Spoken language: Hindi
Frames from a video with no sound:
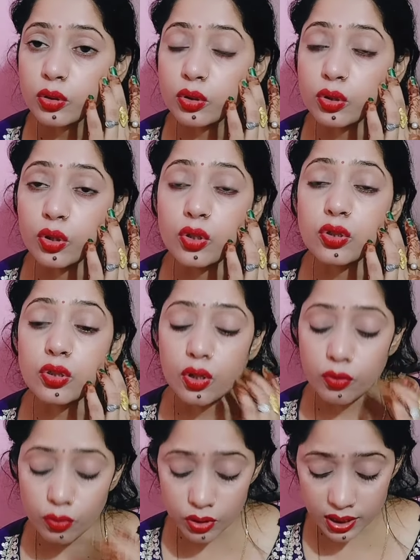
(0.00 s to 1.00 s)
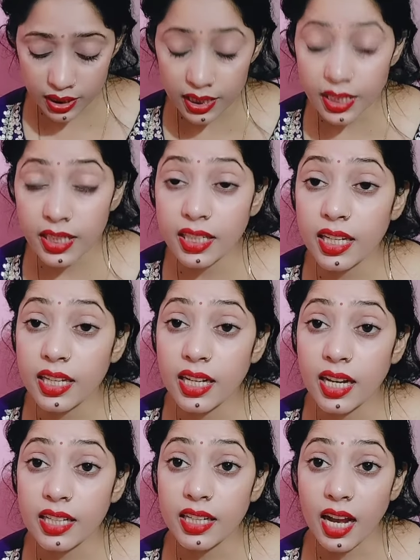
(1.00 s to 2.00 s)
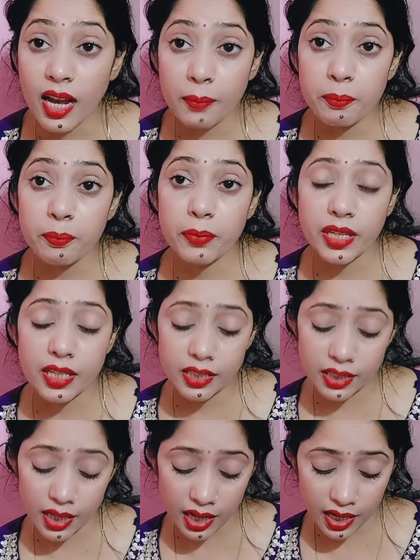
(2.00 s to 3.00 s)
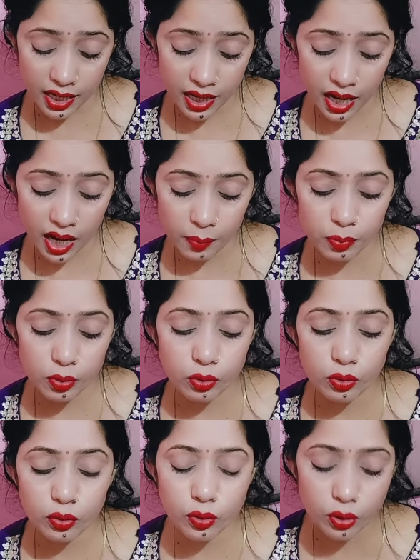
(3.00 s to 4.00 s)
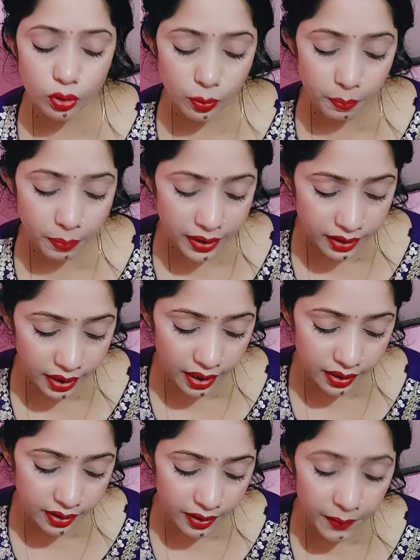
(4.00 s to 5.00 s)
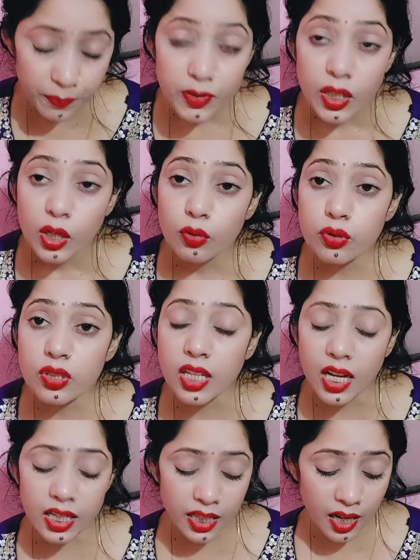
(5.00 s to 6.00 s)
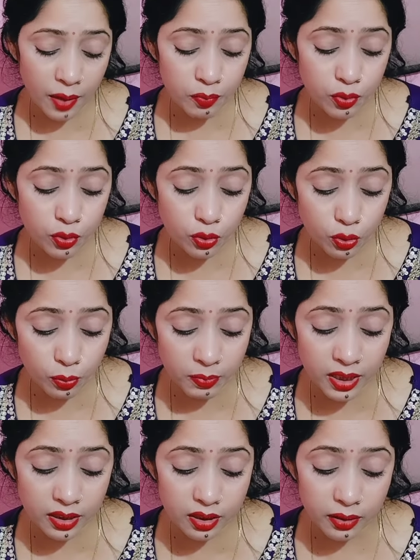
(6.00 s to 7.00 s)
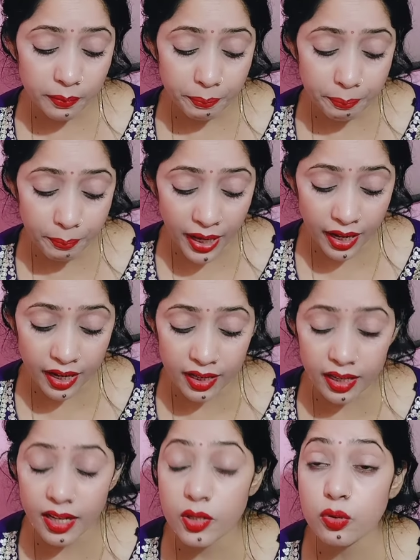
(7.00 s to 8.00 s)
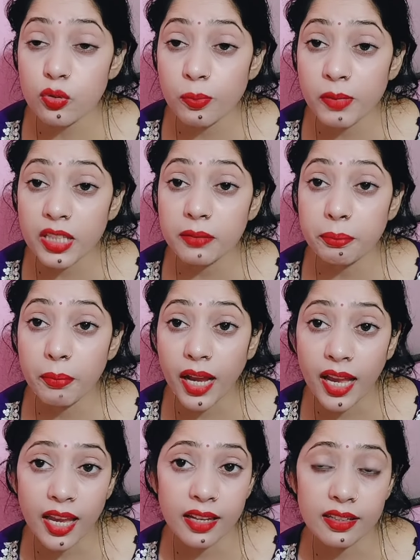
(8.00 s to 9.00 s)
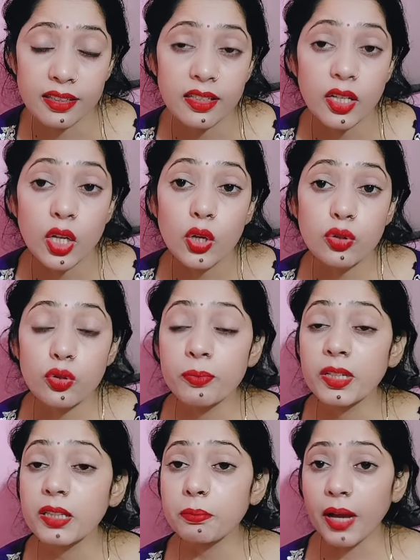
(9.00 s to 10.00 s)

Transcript: तो दोस्तों उस लड़के का नाम भी क्या है आप लोगों को तो पता ही है उसका नाम सुमित महल है सुमित महल सुमित